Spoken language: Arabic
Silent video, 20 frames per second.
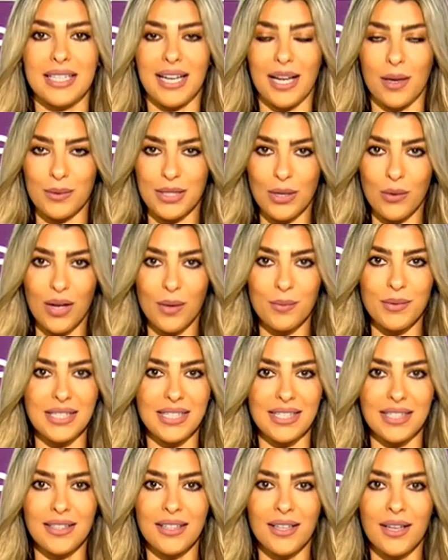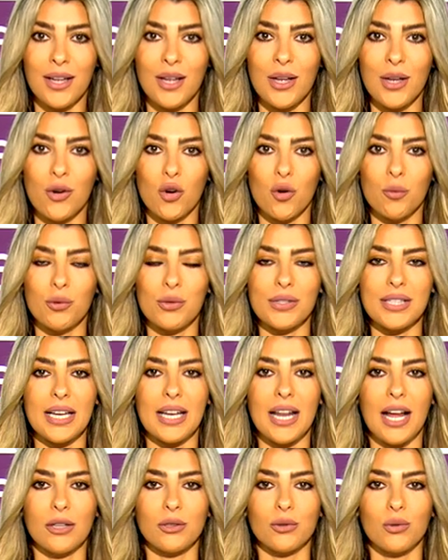55 وبيوصل
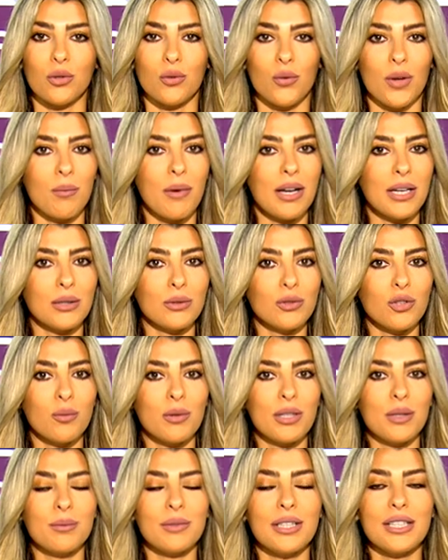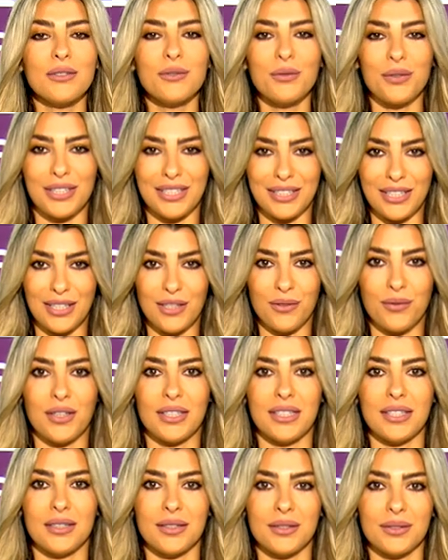لعندكم وين ما كنتوا بلبنان فري
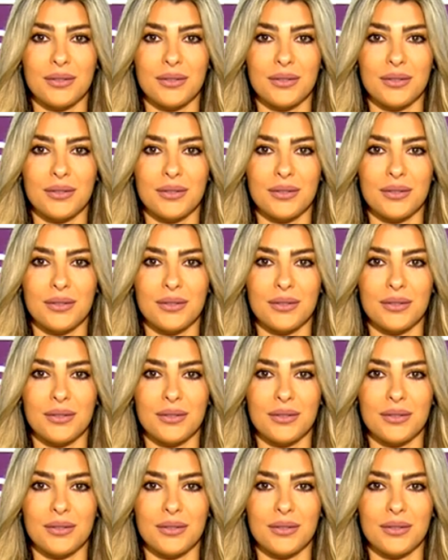دليفري